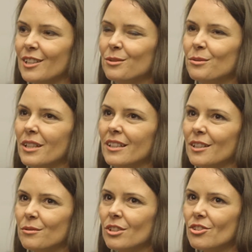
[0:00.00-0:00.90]
które, na
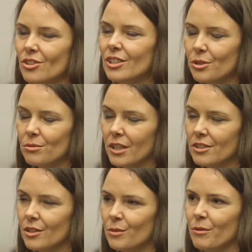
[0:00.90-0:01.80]
które ciągle szuka
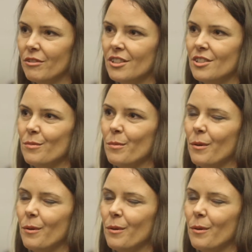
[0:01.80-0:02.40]
się odpowiedzi,